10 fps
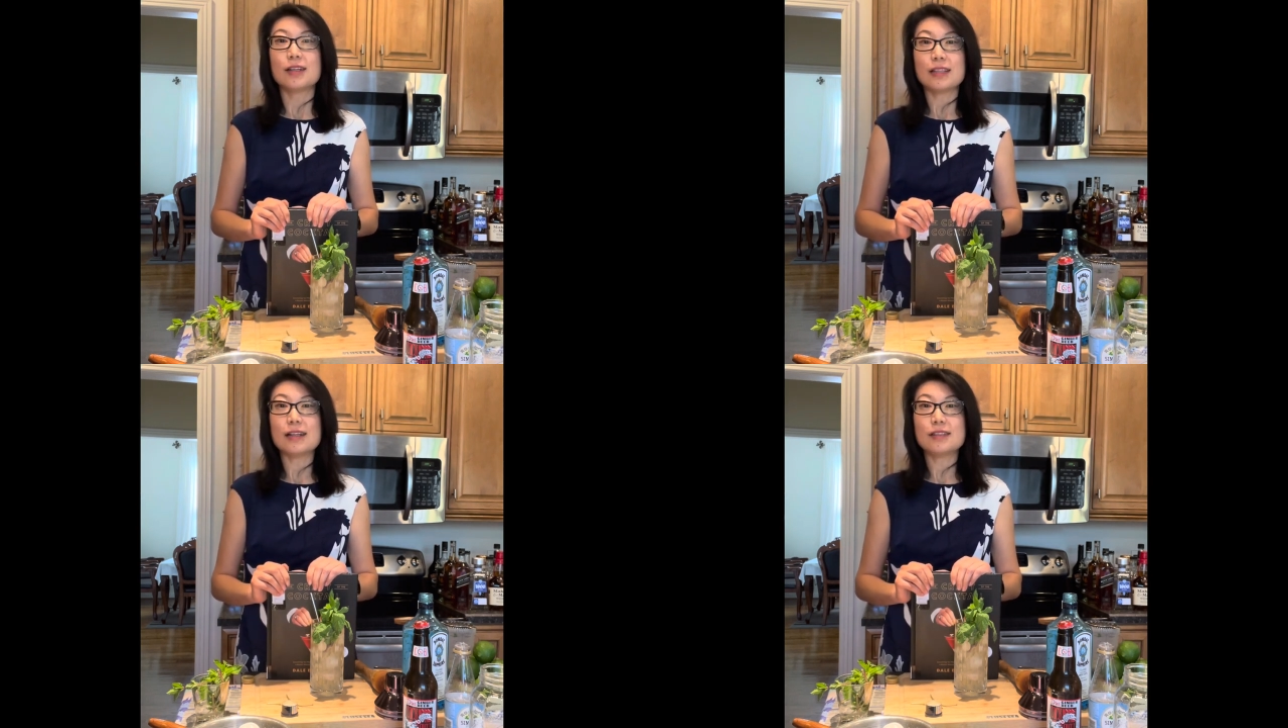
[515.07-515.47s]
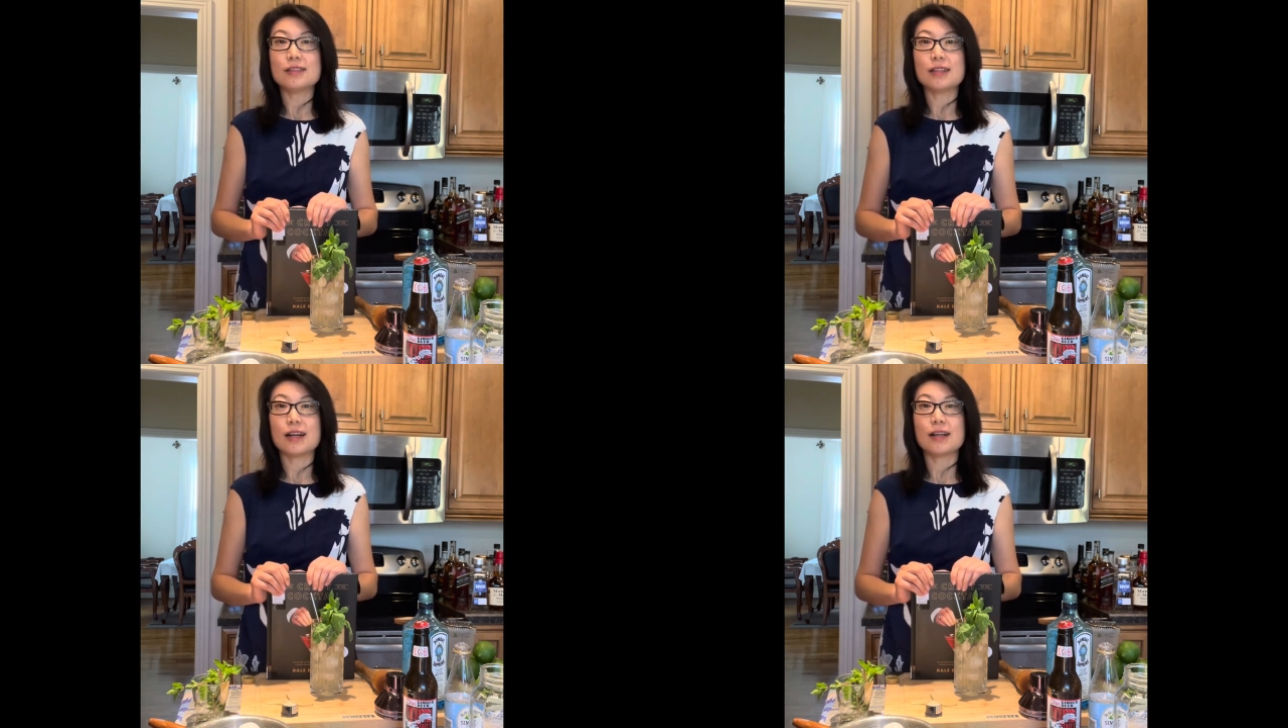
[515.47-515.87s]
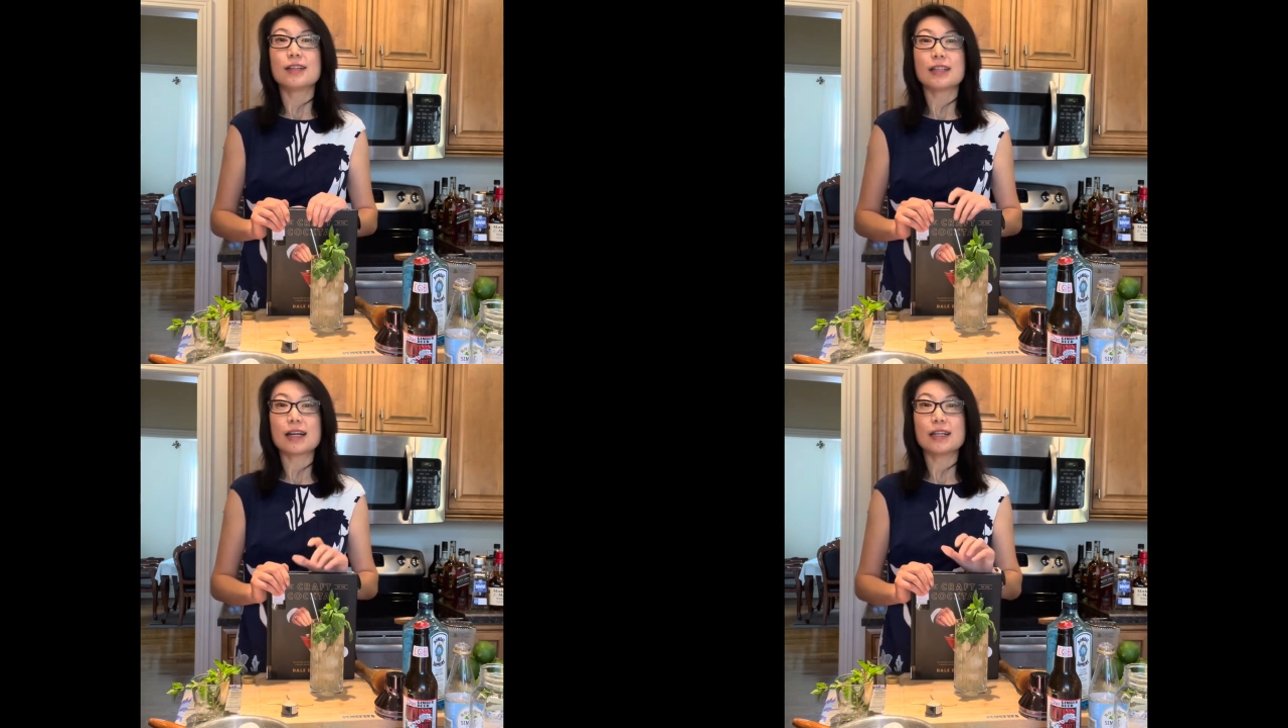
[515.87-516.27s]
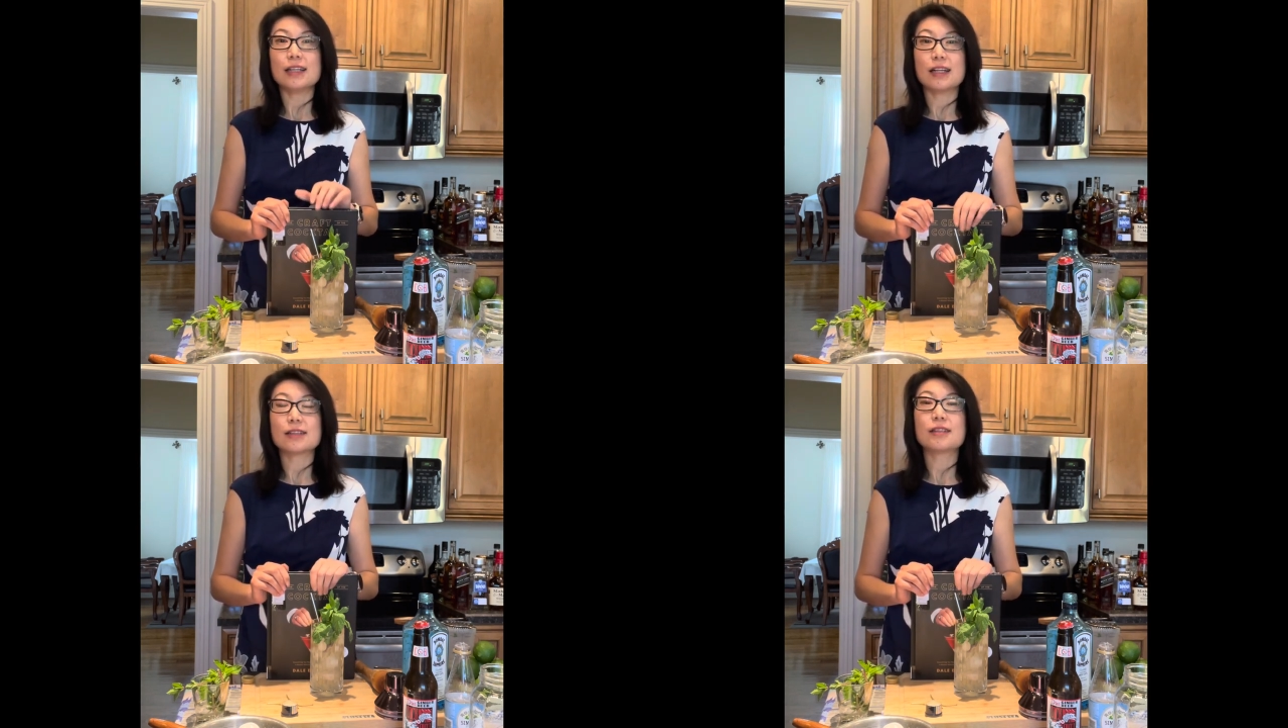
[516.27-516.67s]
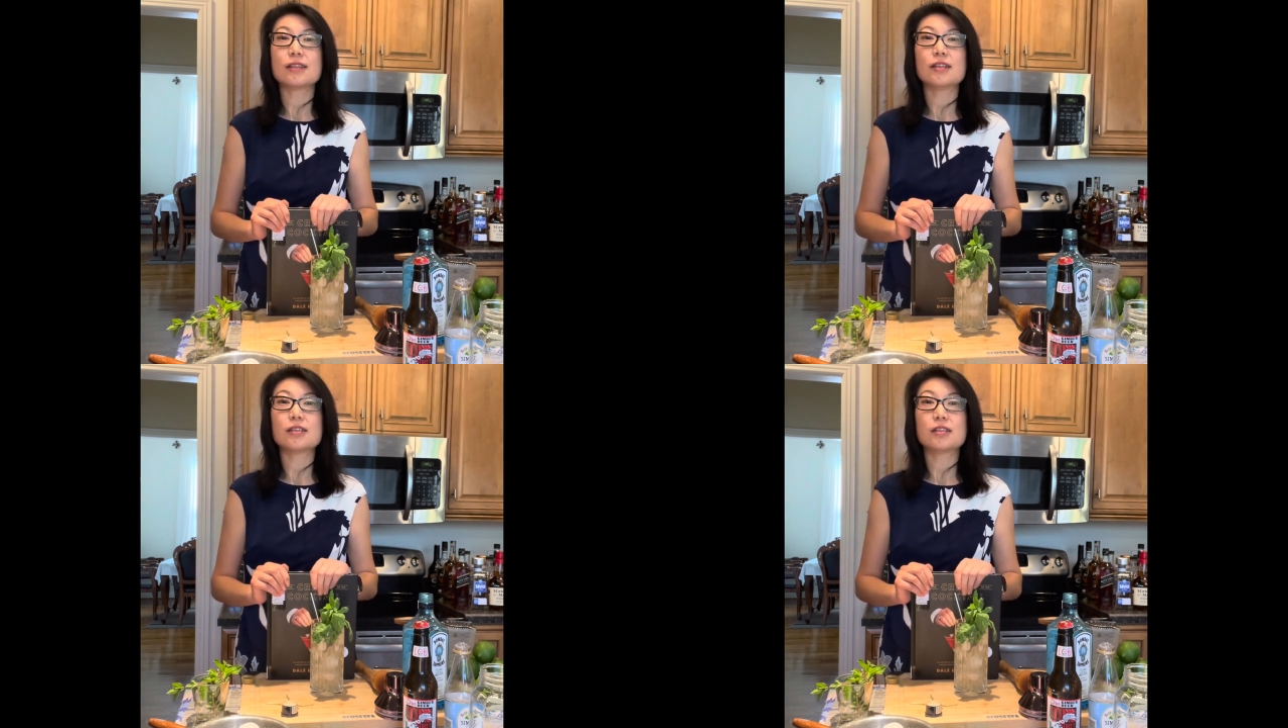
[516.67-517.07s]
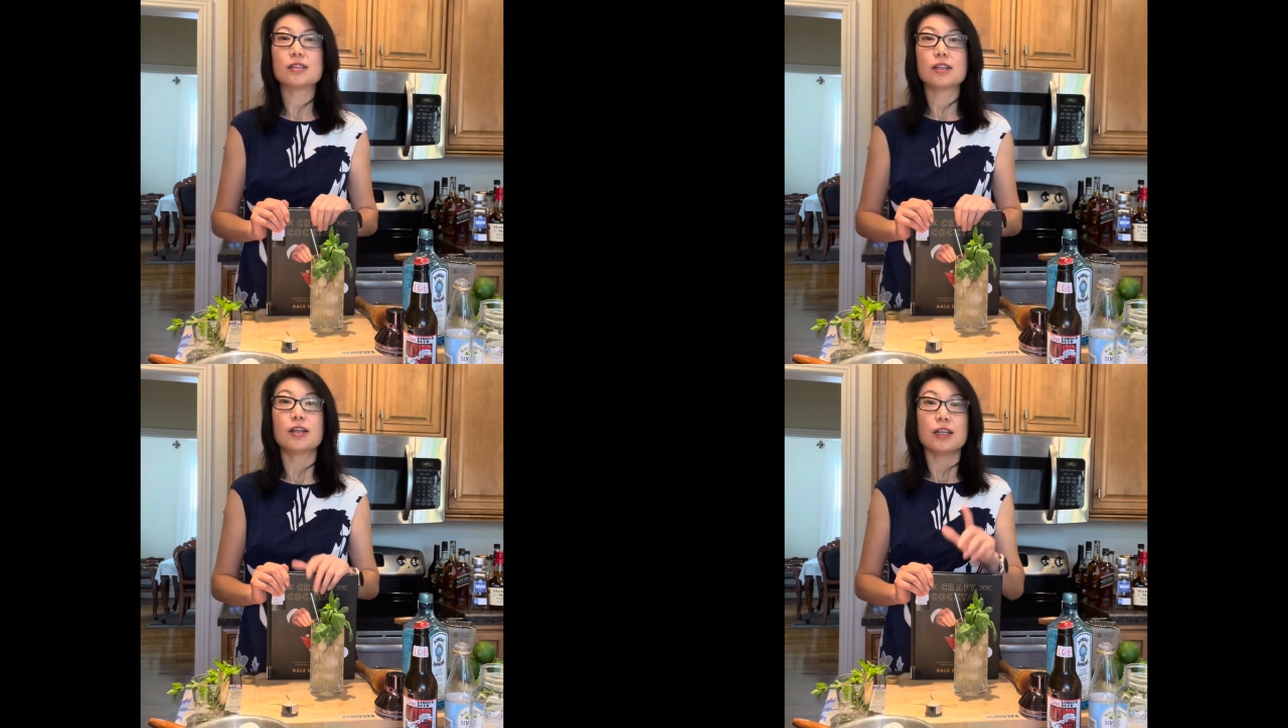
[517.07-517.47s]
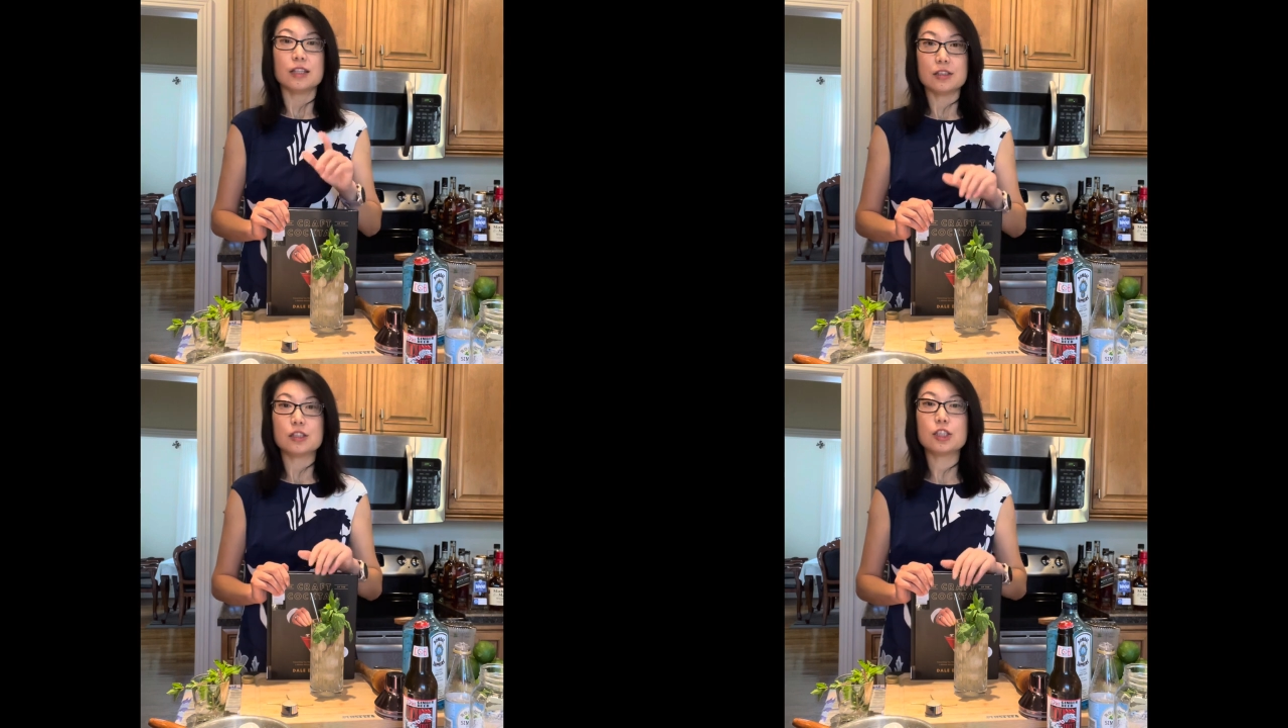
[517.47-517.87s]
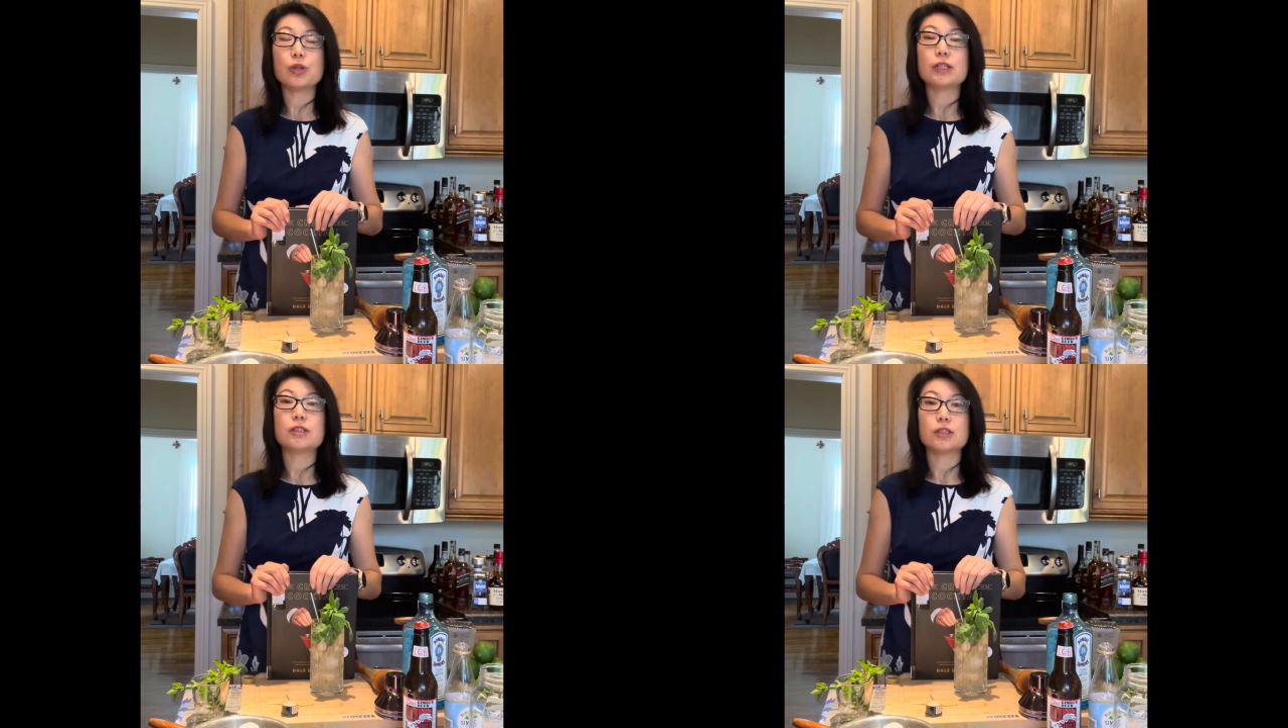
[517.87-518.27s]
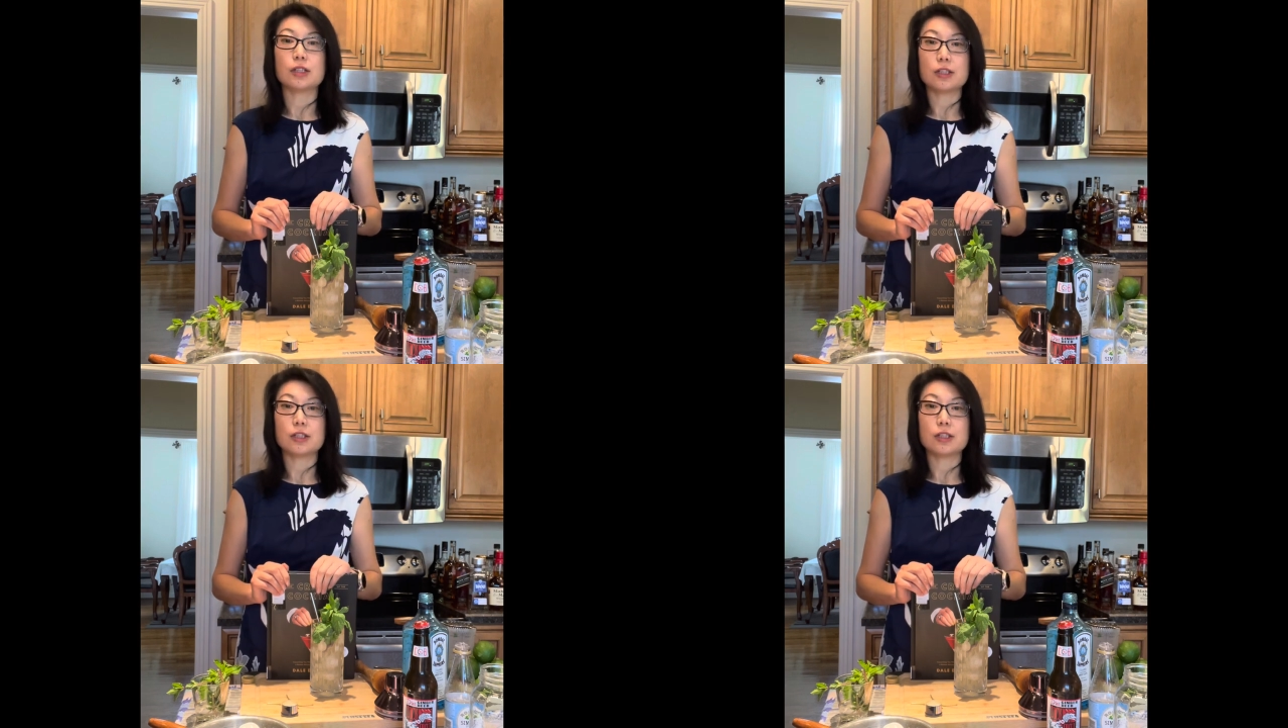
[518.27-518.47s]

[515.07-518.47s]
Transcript: 但是呢，他可以让桑德斯以志愿者